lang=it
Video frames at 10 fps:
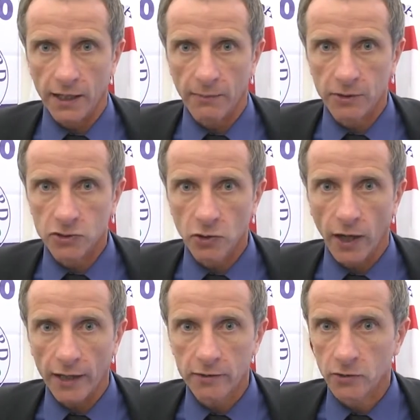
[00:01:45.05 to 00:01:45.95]
ne ha preso
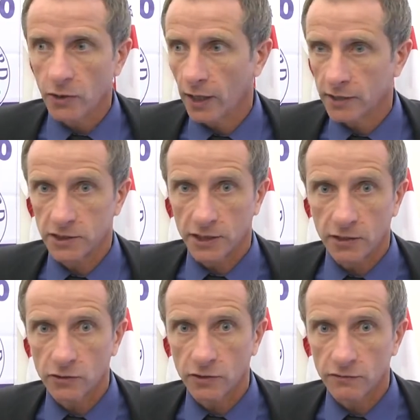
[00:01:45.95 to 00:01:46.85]
atto e ha
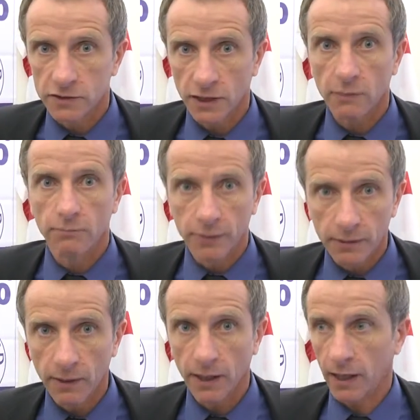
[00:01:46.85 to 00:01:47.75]
cercato di avvisare
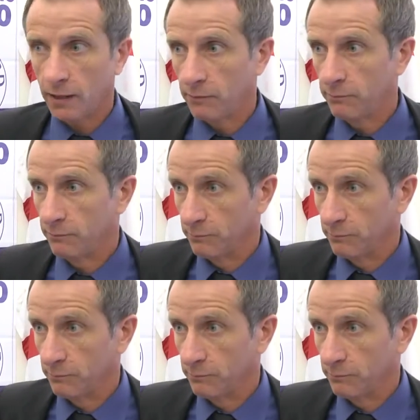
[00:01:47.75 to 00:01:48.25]
prima e il